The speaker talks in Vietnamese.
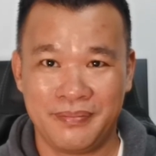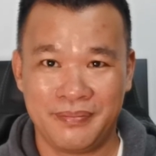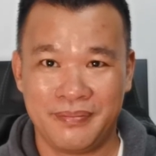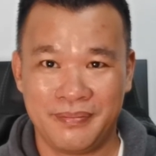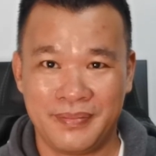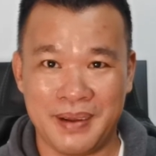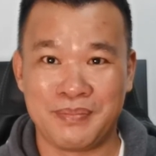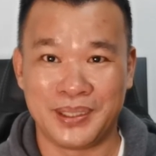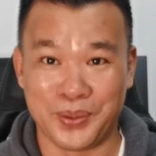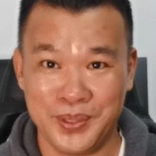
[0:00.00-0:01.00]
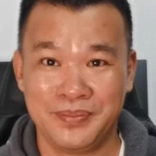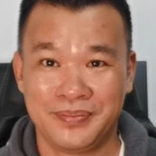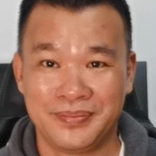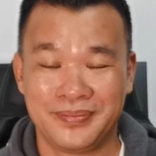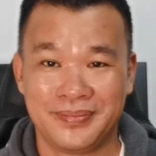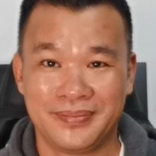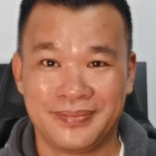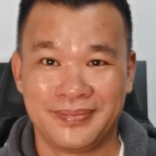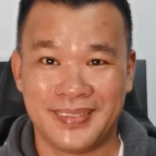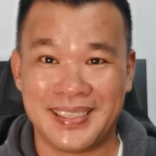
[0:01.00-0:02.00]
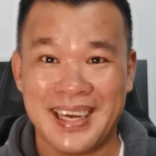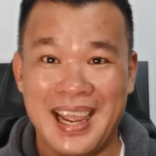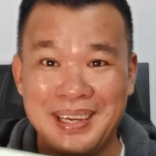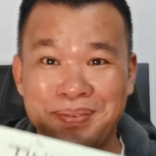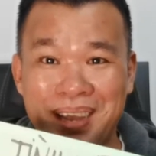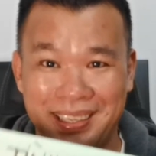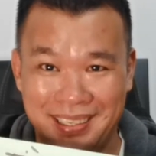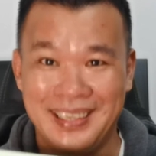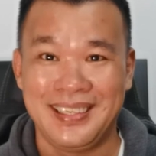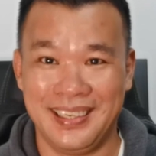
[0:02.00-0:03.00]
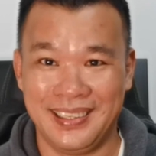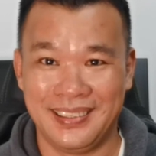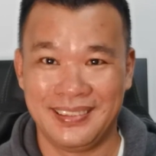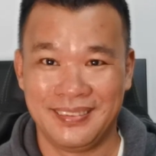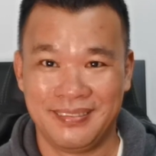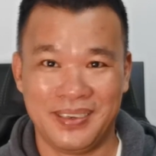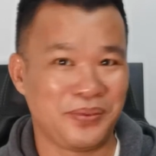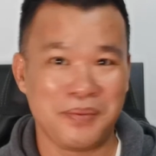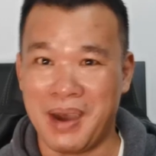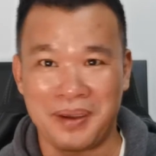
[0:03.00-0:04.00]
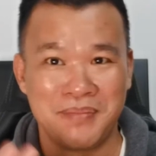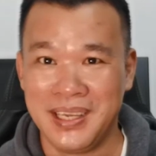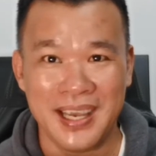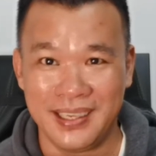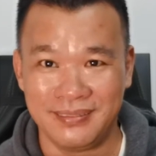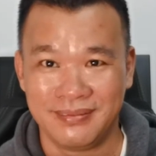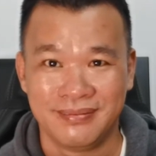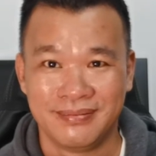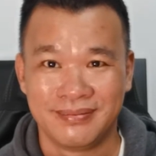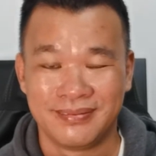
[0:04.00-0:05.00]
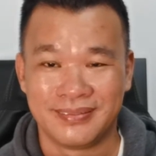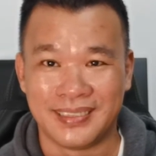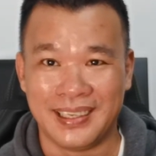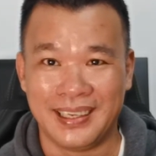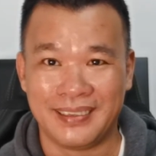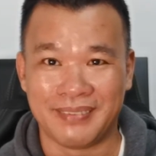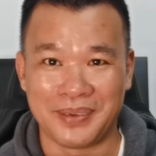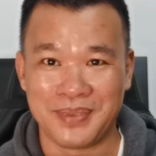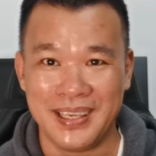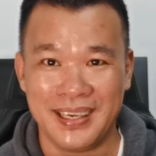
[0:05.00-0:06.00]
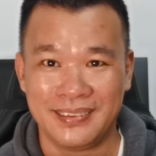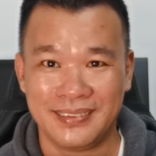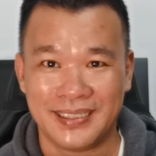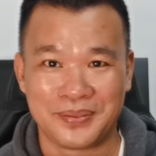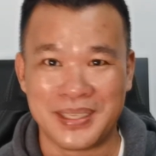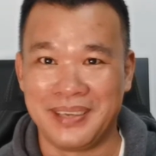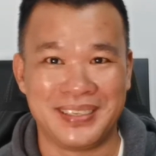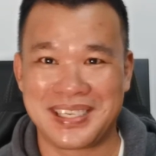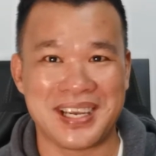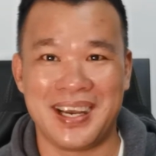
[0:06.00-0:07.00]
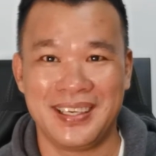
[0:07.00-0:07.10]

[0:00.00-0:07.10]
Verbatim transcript: 50 tuổi nó trải qua những cái gì lúc đó bật mí hết à, bật mí hết không có gì phải sợ hết